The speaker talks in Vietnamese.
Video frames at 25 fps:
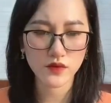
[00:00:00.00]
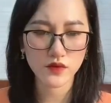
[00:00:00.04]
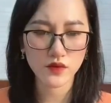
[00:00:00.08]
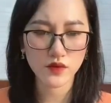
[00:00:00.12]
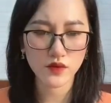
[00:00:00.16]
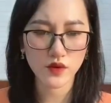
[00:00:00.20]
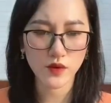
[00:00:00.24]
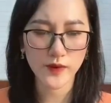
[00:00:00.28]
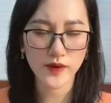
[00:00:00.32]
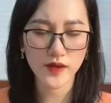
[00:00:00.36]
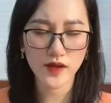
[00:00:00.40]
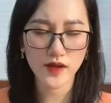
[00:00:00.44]

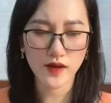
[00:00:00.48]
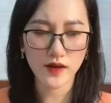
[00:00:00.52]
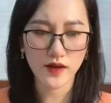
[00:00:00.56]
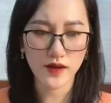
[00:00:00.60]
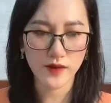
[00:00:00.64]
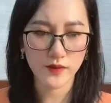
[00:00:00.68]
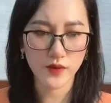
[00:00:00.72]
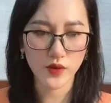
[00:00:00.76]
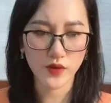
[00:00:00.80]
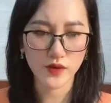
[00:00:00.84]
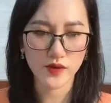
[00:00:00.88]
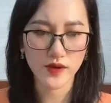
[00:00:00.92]
Tôi bất cần
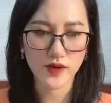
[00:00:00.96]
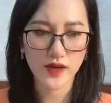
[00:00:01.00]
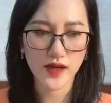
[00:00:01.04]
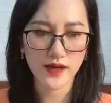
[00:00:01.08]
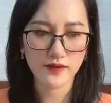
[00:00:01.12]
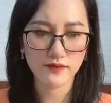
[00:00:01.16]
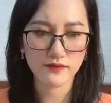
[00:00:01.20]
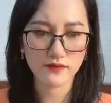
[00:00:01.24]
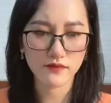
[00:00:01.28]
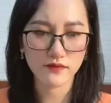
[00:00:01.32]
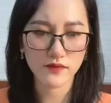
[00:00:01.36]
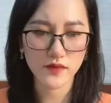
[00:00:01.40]
làm đổ thức
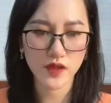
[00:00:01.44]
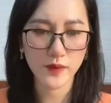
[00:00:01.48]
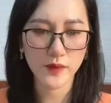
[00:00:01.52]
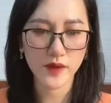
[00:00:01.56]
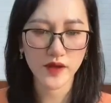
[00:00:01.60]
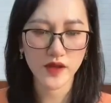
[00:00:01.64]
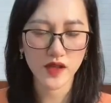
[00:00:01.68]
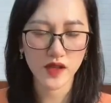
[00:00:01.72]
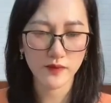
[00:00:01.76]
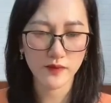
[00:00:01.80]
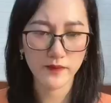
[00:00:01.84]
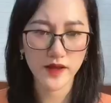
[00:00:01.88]
ăn Nên
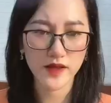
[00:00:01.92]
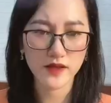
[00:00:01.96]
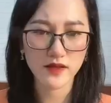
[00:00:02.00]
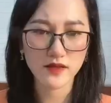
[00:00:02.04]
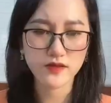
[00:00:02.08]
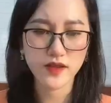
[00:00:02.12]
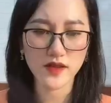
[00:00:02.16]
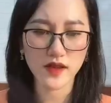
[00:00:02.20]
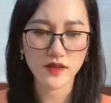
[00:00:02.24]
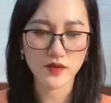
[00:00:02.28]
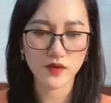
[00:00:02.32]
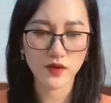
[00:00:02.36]
mới khiến mẹ
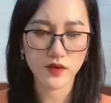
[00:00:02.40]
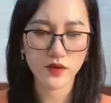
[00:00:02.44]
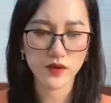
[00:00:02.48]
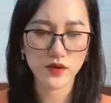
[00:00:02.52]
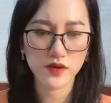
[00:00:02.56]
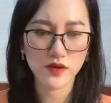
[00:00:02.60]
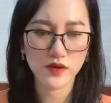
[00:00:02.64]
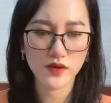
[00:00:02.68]
tức giận thôi